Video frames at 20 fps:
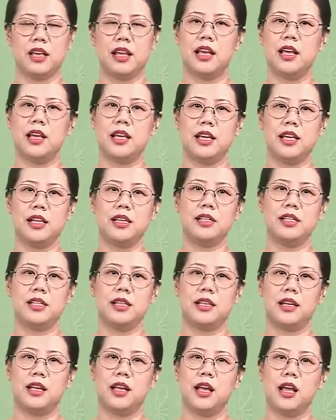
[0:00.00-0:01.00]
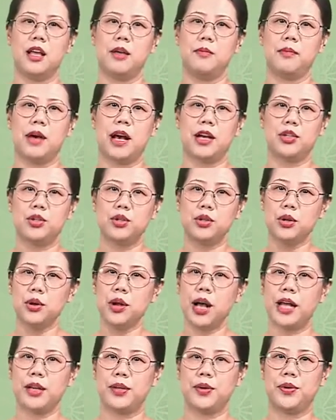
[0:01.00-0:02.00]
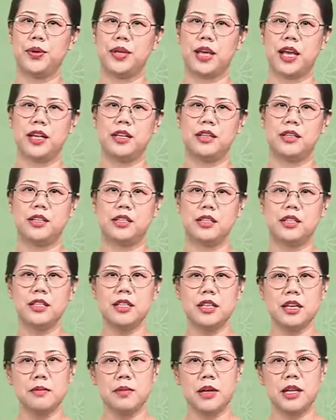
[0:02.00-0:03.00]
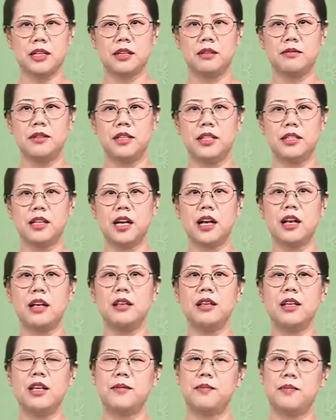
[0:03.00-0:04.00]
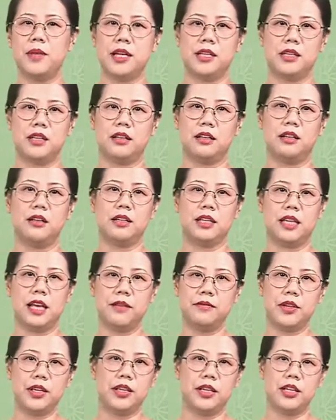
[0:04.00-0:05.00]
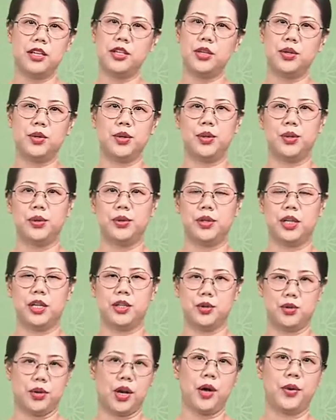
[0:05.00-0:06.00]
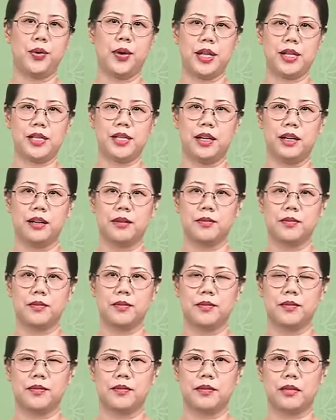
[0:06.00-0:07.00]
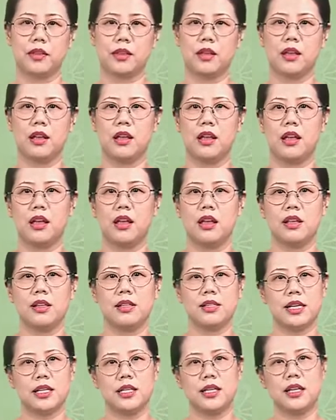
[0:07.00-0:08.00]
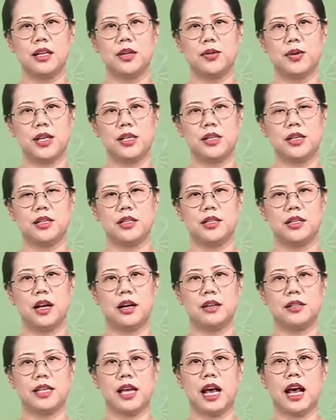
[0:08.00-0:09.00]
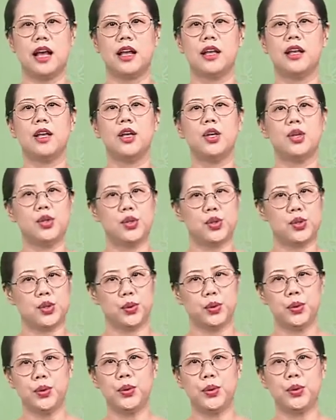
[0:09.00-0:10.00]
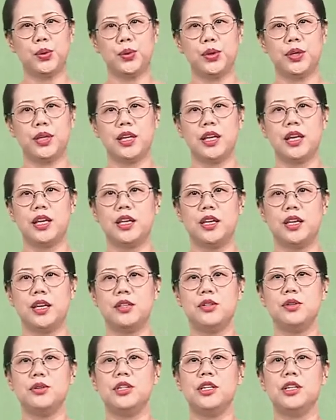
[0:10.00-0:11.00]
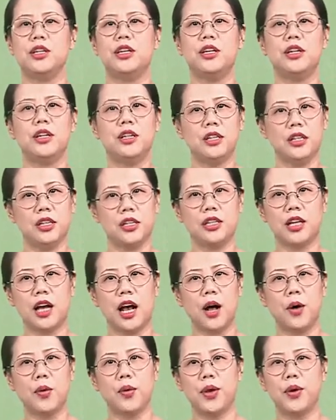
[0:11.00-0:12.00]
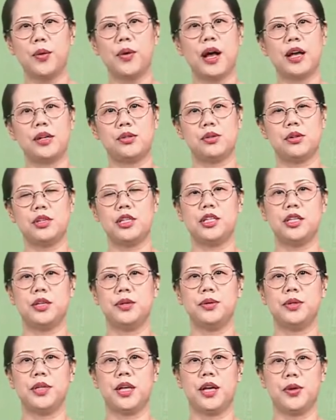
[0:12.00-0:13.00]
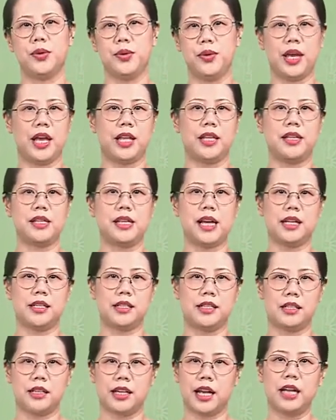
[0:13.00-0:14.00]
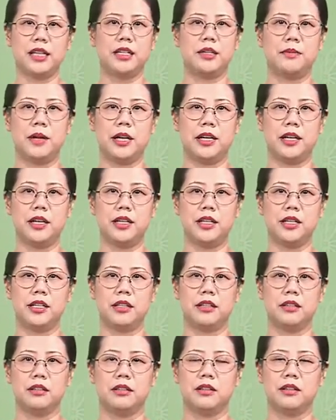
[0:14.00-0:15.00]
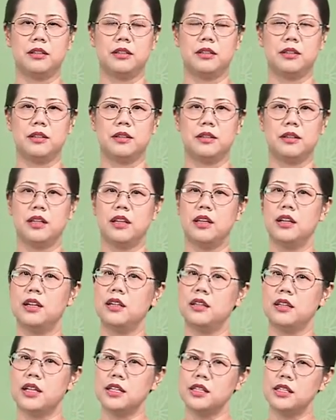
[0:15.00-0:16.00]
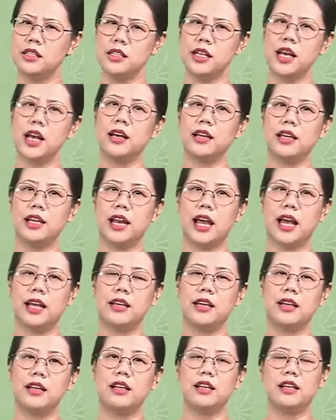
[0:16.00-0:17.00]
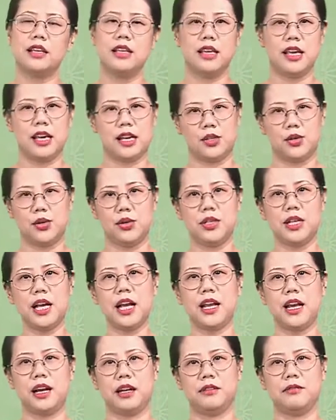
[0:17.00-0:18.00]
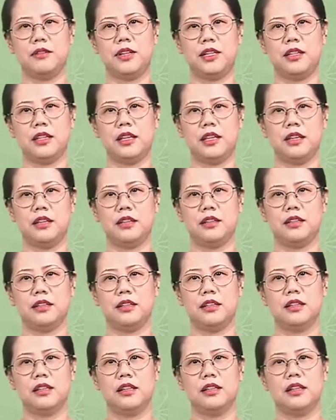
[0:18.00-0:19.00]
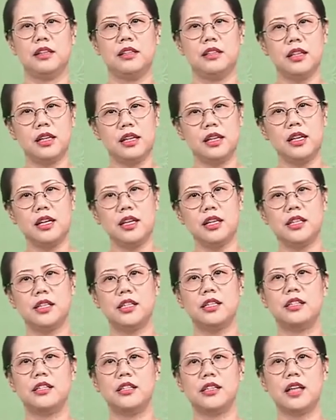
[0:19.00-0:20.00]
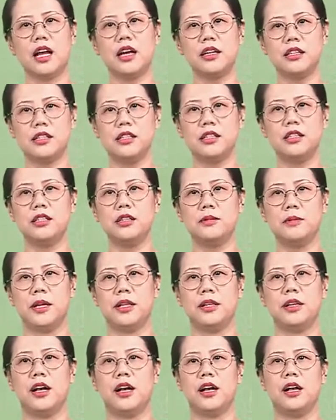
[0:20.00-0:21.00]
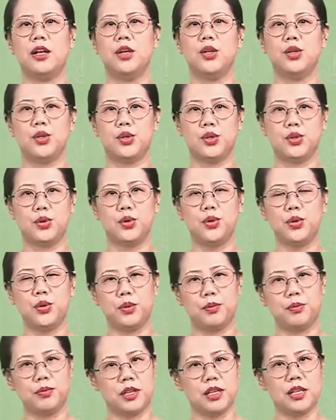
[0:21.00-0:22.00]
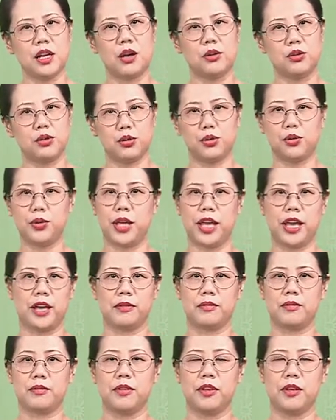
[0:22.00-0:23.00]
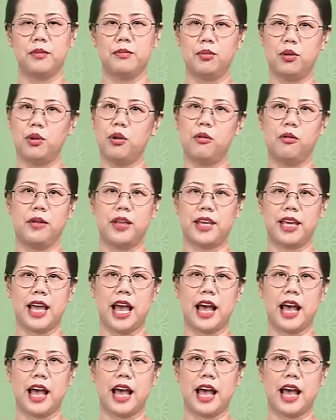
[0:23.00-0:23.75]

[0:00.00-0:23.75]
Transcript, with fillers: 因此把说话的语言直接变成文章，变成了言文一致运动的主要原则。在这一原则指导下，俗语，也就是日常绘画使用的语言的价值开始被认识。但是这样一来呢，也存在两个问题：第一是当时日本的俗语比较粗野，不够文雅；